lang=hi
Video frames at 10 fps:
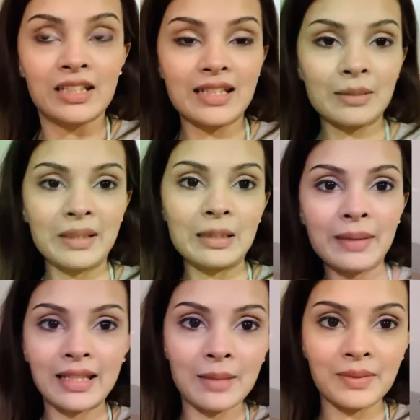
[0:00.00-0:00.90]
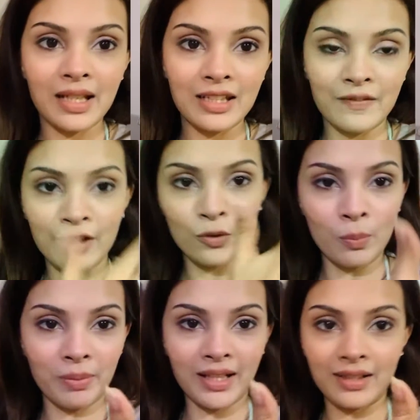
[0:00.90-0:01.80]
जैसे मैंने पहले अपना लिविंग
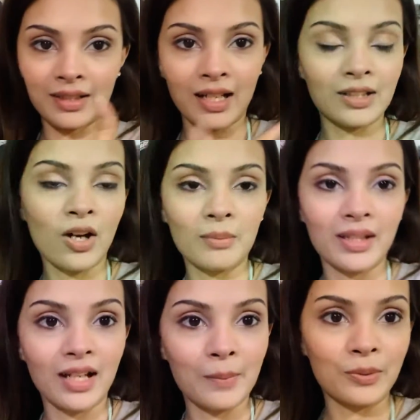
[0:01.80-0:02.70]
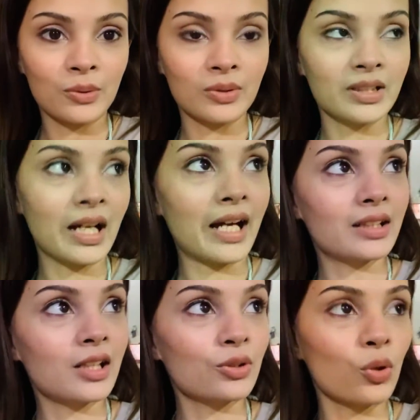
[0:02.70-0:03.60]
रूम पेंट किया था और मैंने आप लोग को
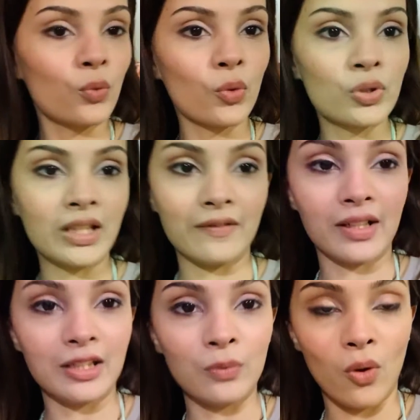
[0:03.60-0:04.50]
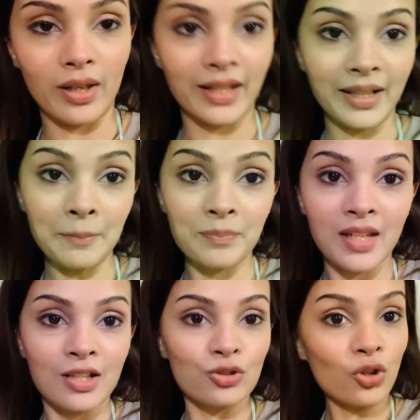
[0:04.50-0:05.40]
दिखाया था तो वो ये वाली वॉल है
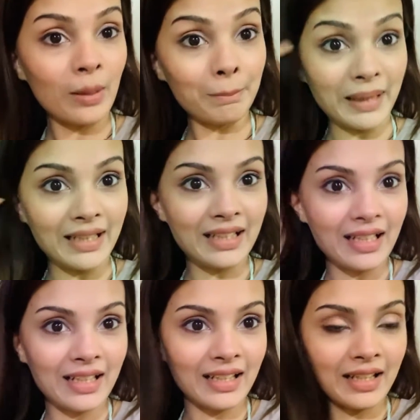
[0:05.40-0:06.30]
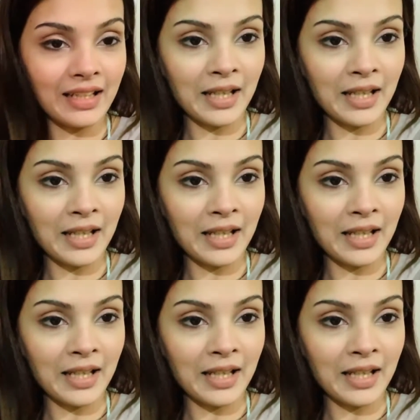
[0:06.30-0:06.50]
जो हम पेंट करने लगे